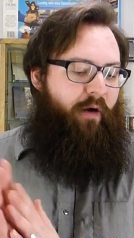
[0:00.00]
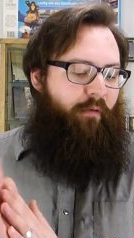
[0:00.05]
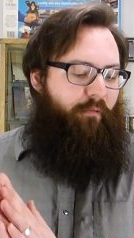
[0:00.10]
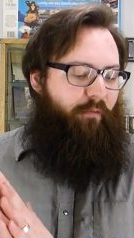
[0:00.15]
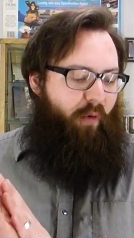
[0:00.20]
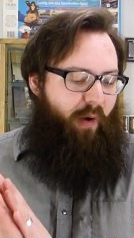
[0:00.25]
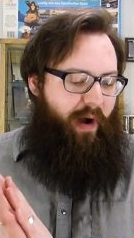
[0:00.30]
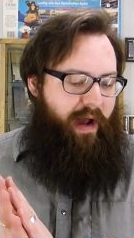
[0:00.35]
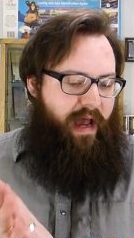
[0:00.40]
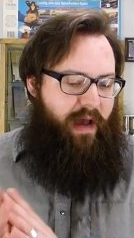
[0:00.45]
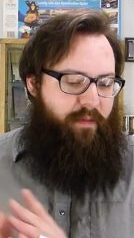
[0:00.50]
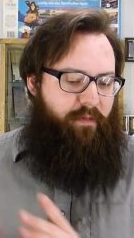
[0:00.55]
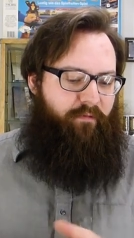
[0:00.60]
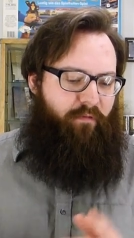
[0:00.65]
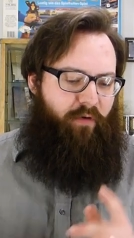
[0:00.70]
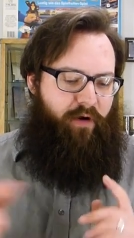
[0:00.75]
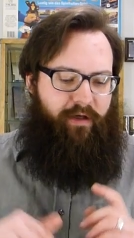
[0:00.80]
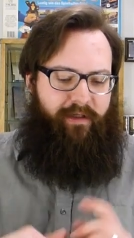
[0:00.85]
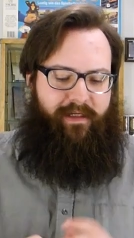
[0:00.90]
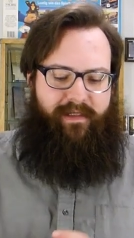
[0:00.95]
Vorher,
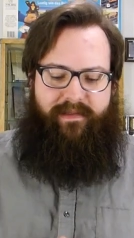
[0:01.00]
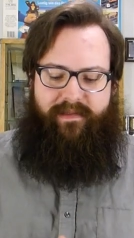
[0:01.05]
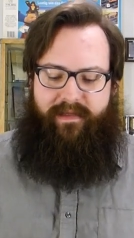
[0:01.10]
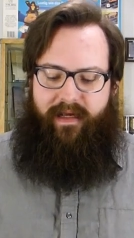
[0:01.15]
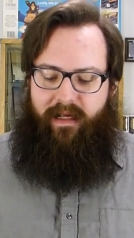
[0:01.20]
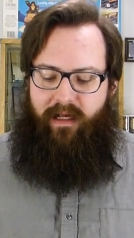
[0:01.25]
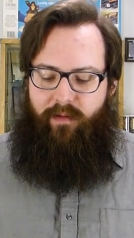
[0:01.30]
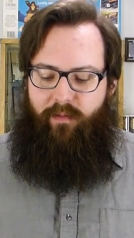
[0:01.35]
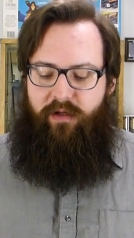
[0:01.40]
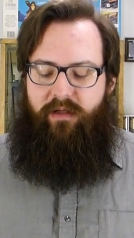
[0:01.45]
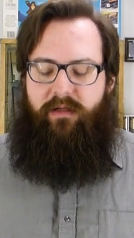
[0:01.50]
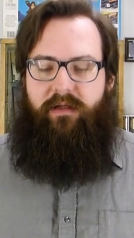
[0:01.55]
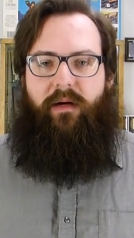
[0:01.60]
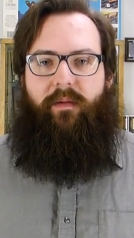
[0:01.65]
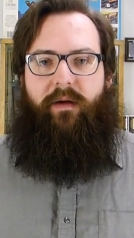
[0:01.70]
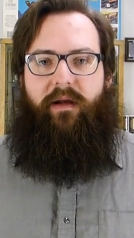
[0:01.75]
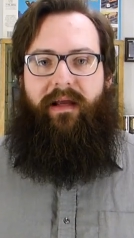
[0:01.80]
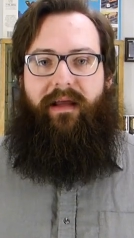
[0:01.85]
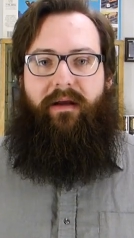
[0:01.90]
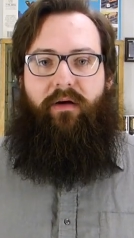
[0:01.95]
bevor ich euch das zeige, möchte ich
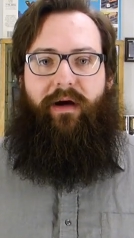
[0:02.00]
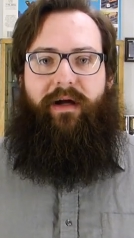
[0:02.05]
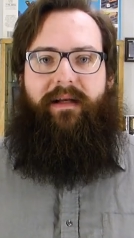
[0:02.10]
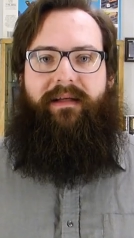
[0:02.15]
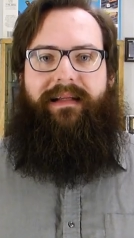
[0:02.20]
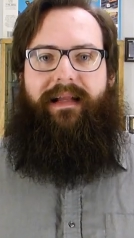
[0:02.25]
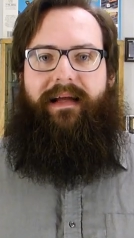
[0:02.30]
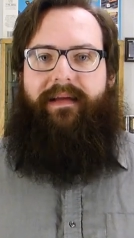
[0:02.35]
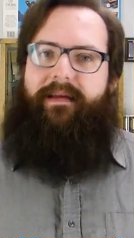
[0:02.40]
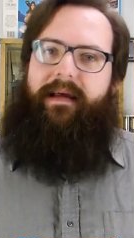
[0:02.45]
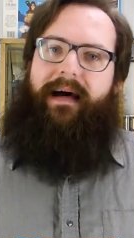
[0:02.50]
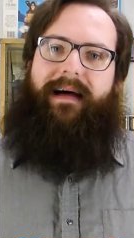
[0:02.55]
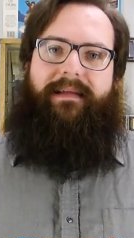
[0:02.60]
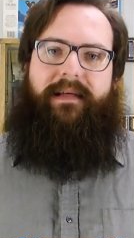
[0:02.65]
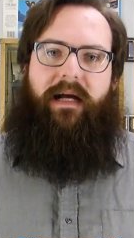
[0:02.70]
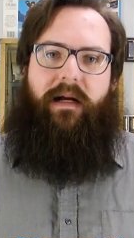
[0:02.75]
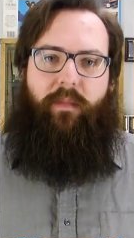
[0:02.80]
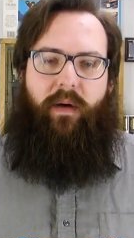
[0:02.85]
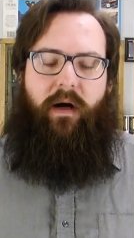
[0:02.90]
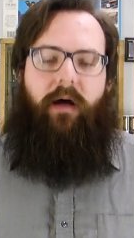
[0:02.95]
aber noch einen kleinen
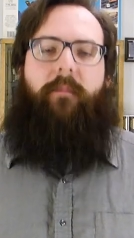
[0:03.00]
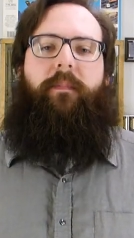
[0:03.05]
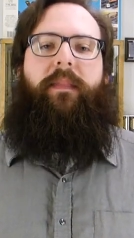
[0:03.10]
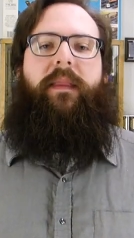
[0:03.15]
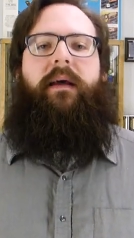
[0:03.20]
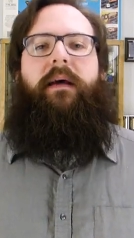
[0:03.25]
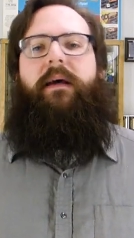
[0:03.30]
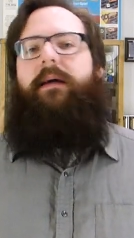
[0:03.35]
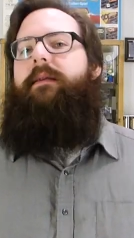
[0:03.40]
Nachtrag machen,